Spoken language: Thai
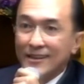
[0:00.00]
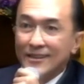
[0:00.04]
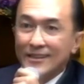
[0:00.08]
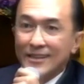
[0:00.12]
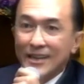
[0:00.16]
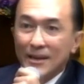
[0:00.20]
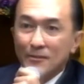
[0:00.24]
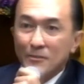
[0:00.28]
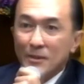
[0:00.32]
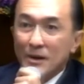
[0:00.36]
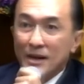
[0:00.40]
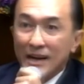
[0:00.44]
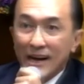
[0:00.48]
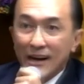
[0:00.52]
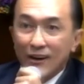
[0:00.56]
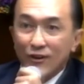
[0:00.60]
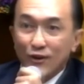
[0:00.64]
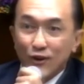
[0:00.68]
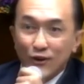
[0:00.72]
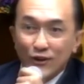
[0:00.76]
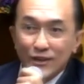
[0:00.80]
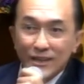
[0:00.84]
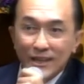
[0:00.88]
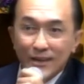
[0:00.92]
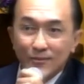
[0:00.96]
เทียบกับข้าวข
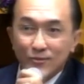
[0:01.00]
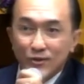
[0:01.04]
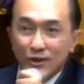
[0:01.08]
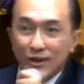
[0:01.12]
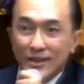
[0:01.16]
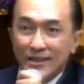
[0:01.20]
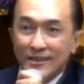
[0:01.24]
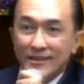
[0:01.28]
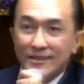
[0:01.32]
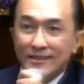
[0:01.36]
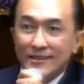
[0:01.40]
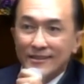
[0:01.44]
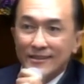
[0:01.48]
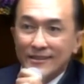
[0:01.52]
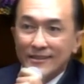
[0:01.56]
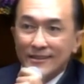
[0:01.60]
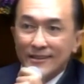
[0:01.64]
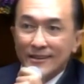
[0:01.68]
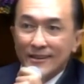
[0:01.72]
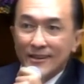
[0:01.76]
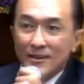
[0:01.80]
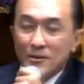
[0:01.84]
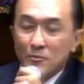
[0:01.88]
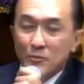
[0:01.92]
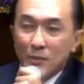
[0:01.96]
องชีพตัวอื่น
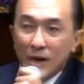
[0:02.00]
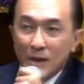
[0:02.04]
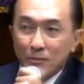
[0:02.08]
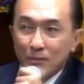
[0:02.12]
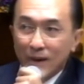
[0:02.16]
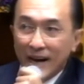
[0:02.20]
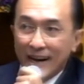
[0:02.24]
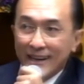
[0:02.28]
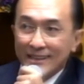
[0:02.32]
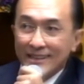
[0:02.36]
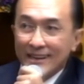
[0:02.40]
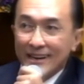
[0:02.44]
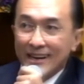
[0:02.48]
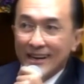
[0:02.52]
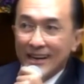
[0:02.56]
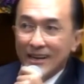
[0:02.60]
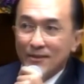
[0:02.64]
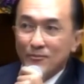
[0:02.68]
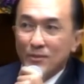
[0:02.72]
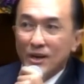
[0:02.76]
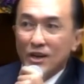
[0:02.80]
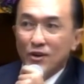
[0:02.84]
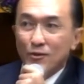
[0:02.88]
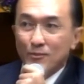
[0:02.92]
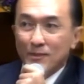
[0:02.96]
มันมาอย่างไง
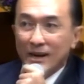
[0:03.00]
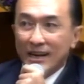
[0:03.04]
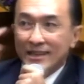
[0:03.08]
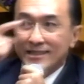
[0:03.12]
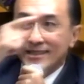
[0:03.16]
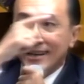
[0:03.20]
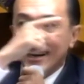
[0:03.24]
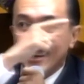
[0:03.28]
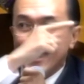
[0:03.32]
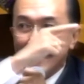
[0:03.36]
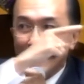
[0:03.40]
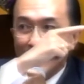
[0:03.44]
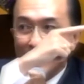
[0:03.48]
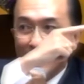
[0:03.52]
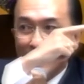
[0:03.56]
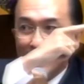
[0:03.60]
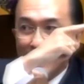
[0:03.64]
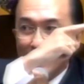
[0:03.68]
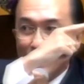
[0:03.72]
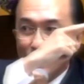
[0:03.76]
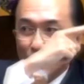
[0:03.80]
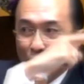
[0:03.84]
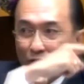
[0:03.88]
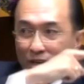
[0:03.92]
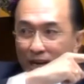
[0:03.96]
มันก็มาจาก
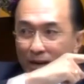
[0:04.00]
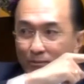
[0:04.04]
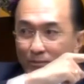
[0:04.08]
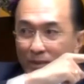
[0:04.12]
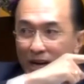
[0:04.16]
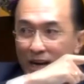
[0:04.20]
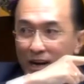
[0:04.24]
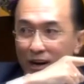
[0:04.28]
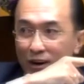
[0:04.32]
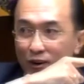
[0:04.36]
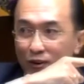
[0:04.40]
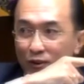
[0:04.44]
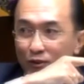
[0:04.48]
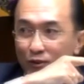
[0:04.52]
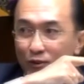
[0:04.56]
ต้องนำเข้า